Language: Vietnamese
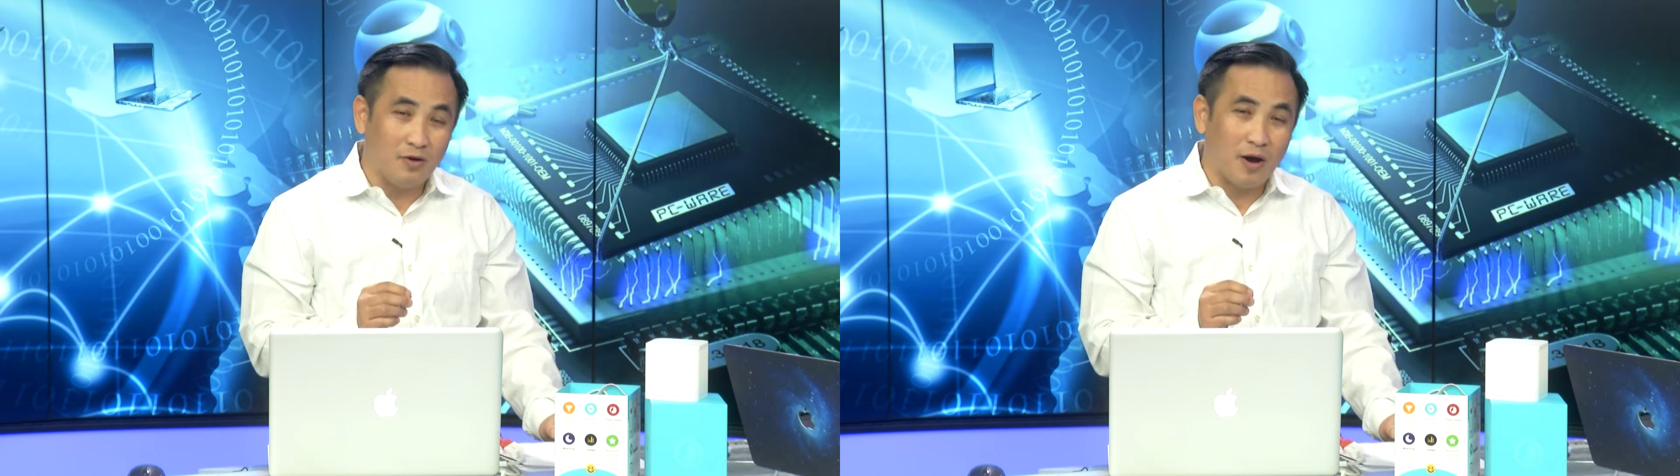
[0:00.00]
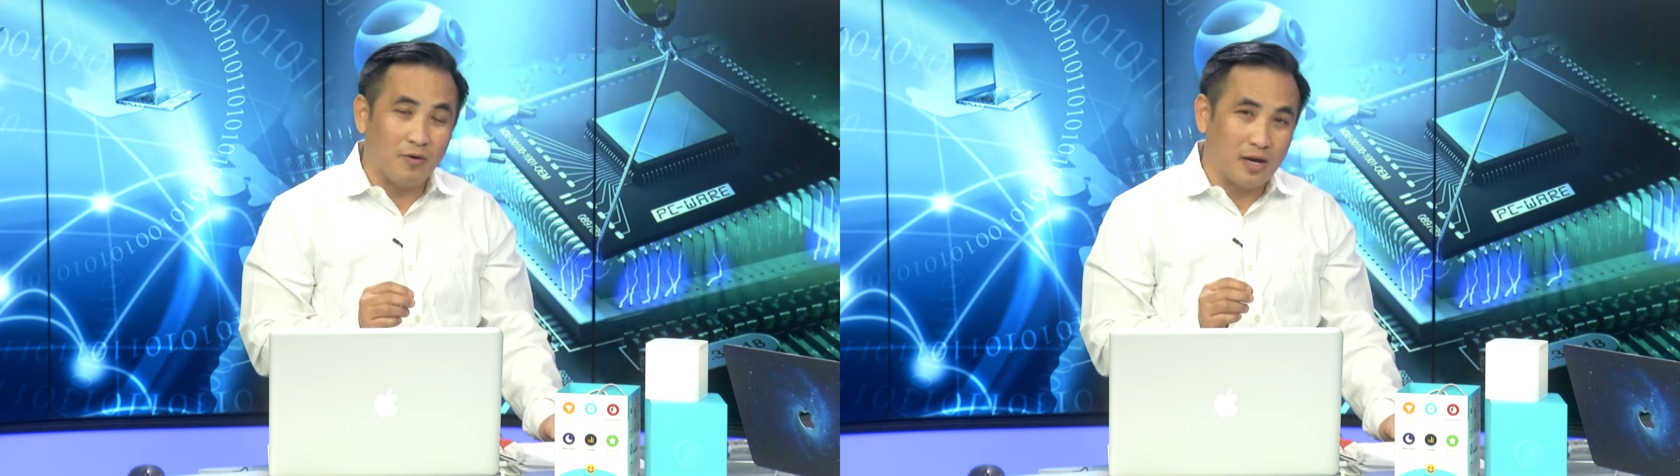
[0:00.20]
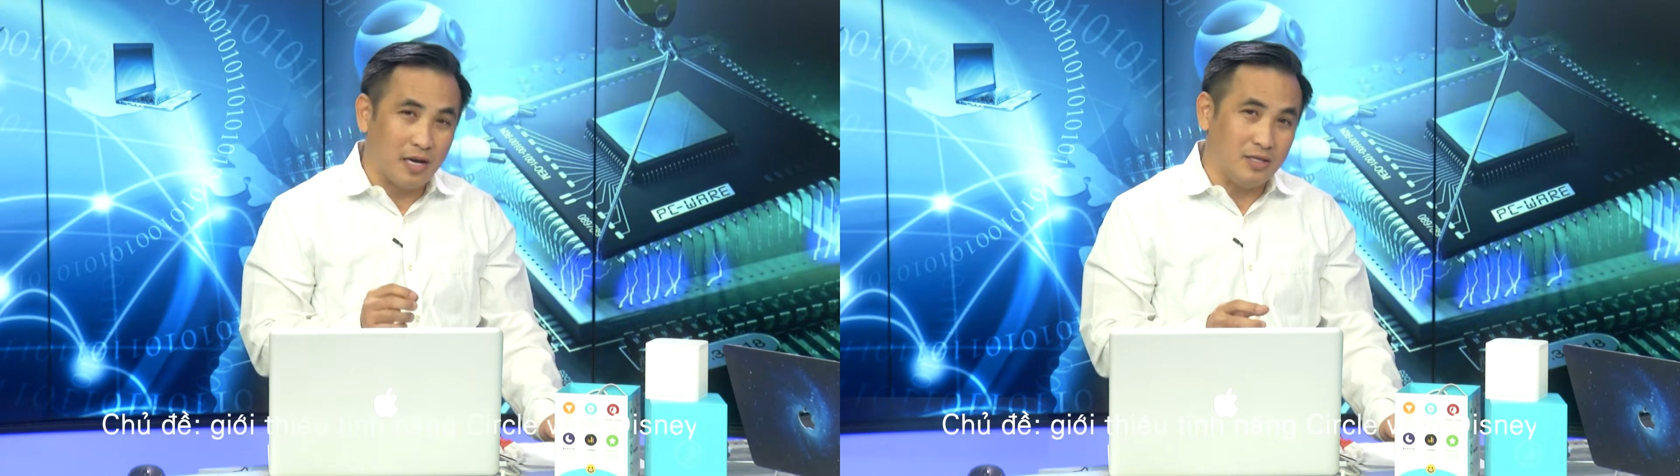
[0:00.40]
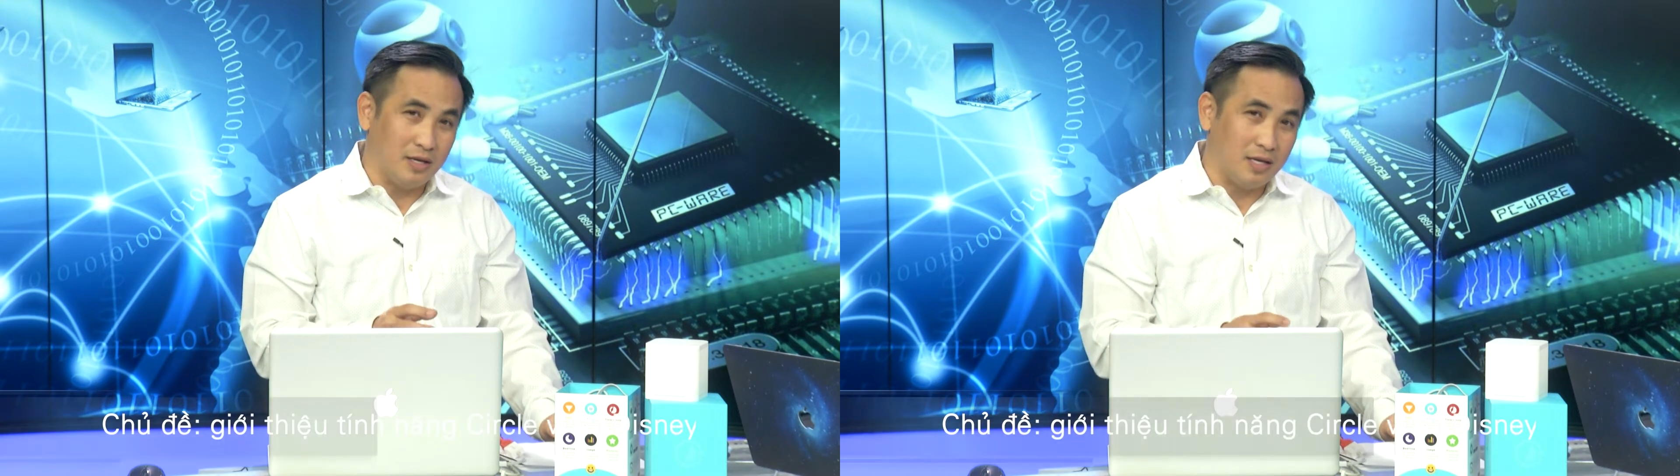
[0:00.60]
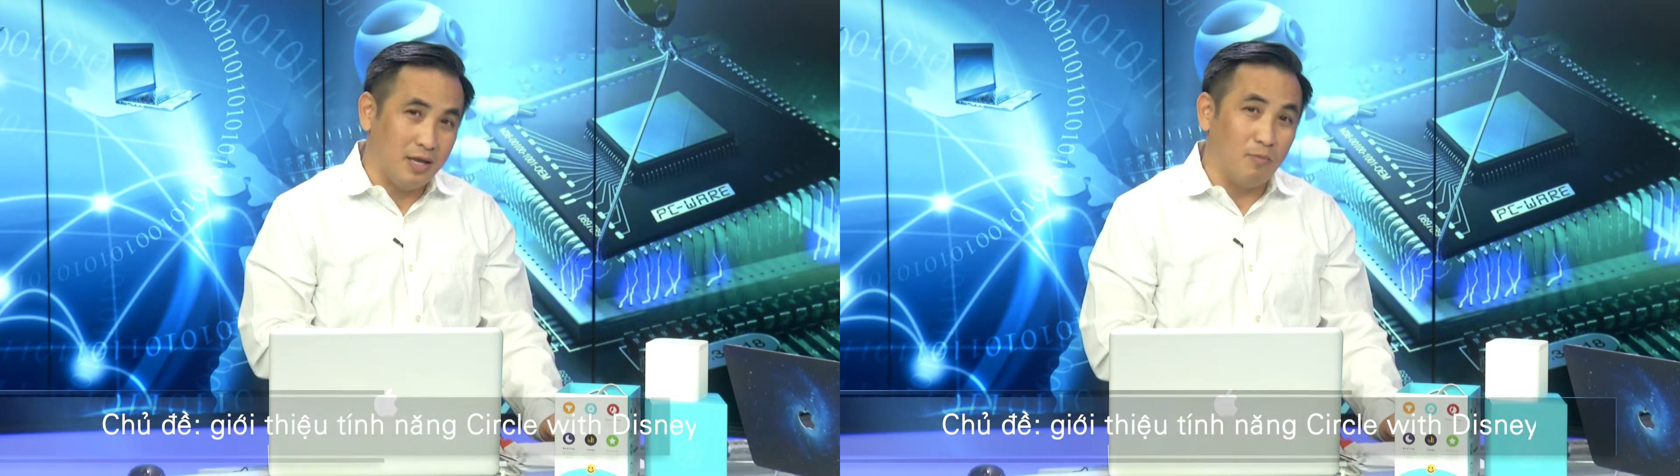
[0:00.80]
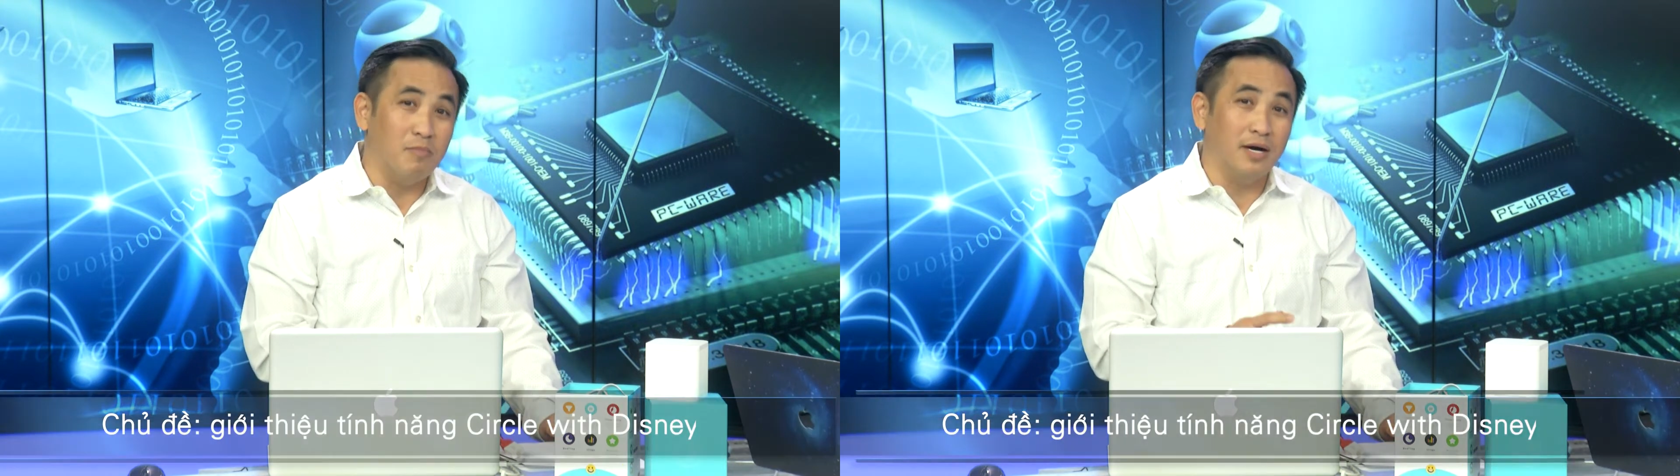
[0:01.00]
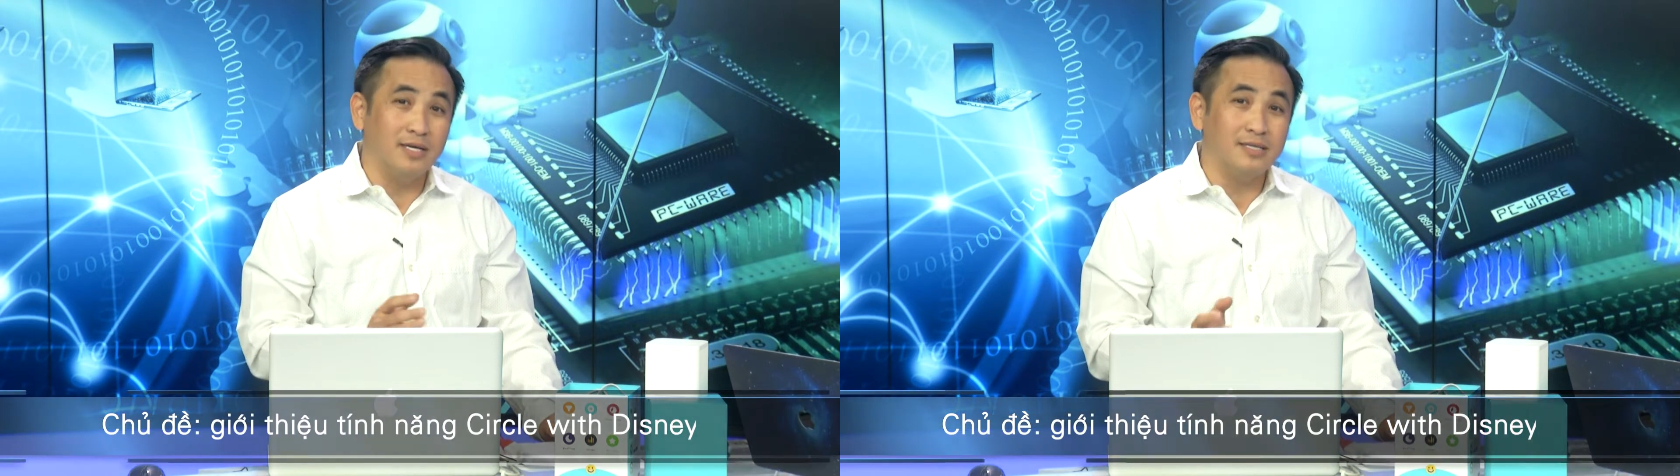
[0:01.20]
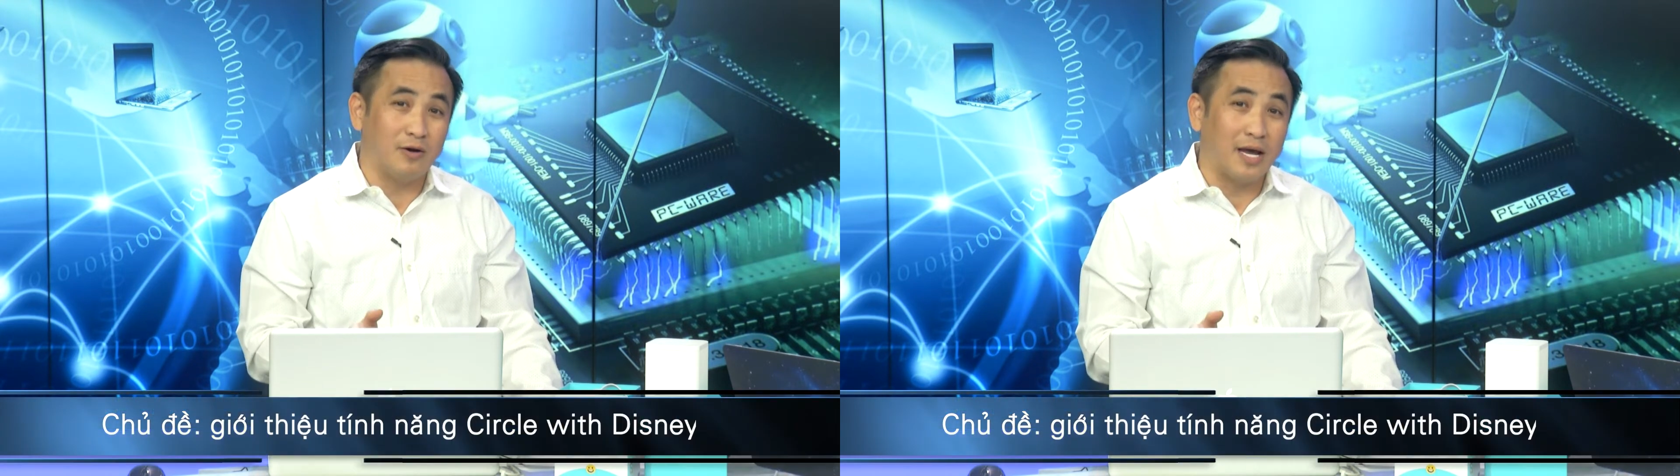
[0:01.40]
router là những cái dòng
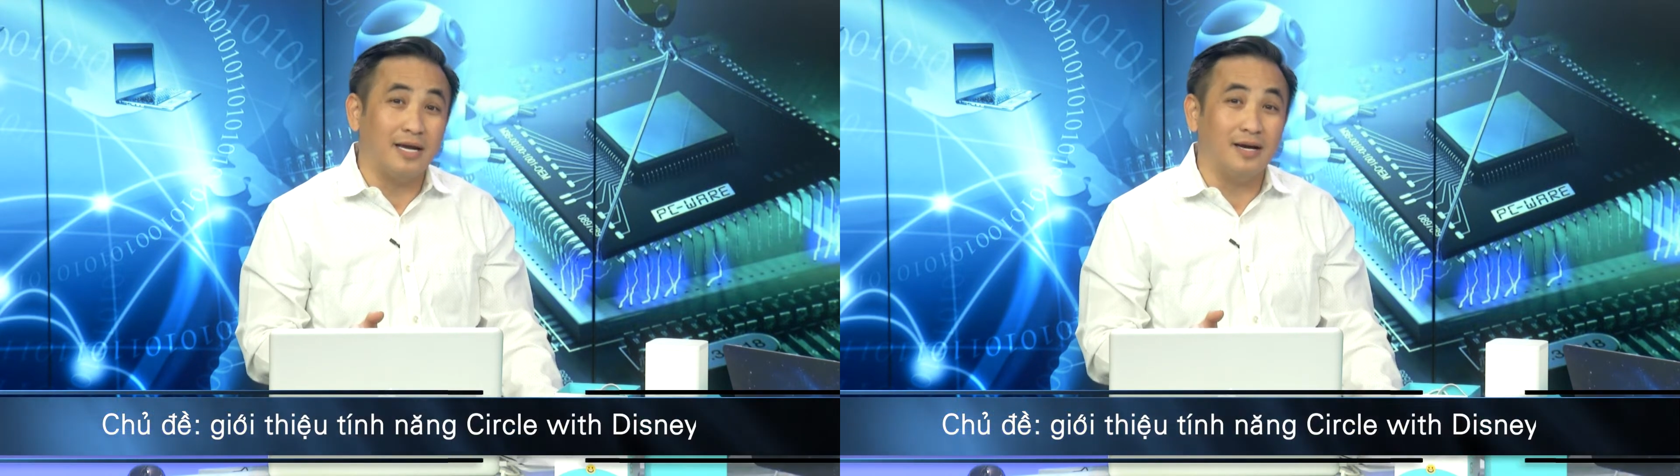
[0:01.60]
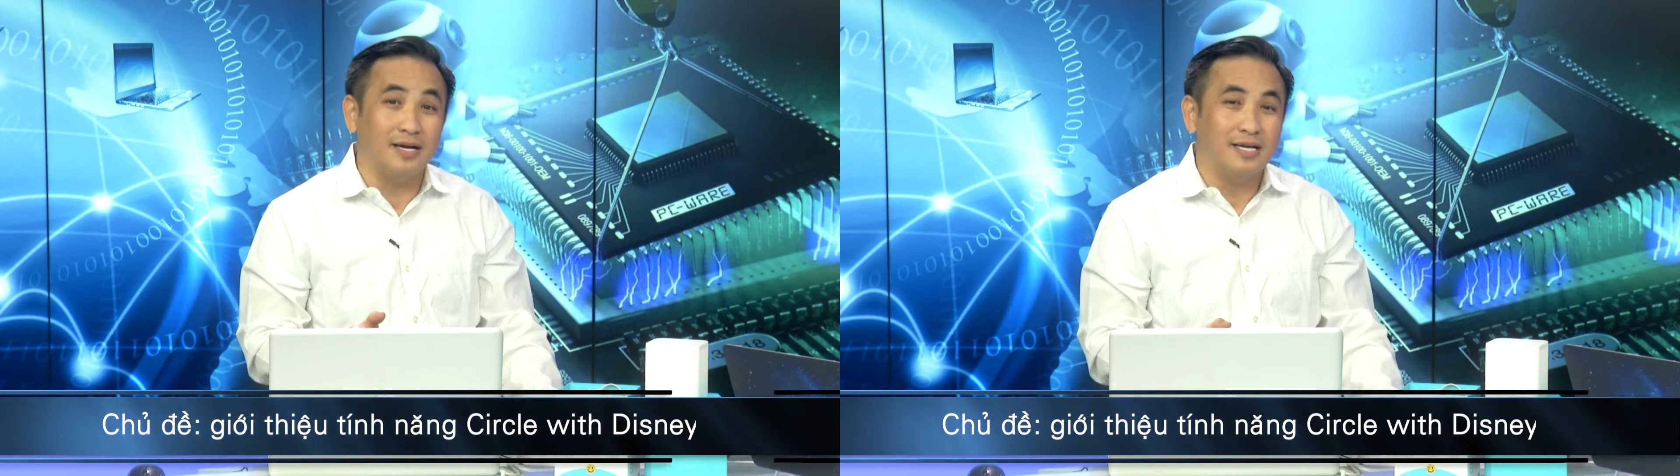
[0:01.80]
mới sau này đó